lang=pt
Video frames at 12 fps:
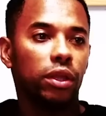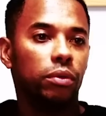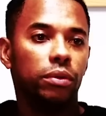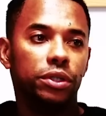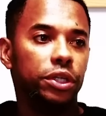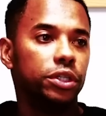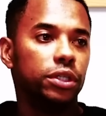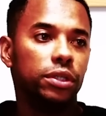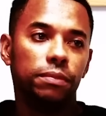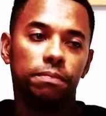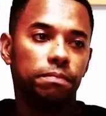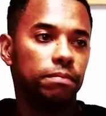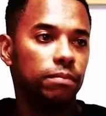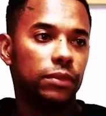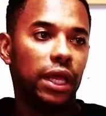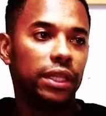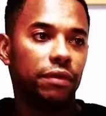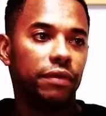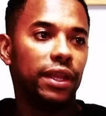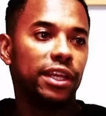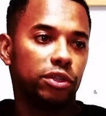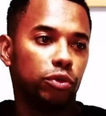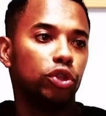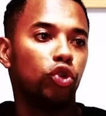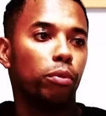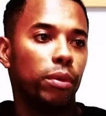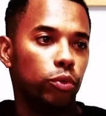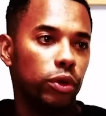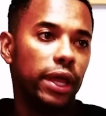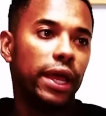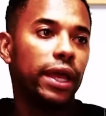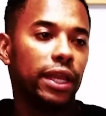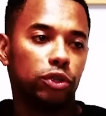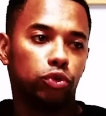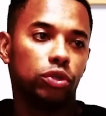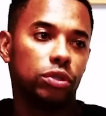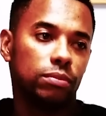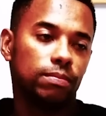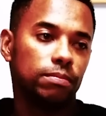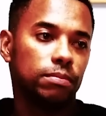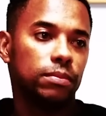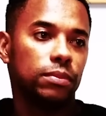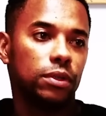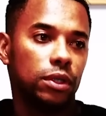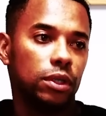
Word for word: Tanto que o jogador teve seu nome envolvido em um caso de estupro na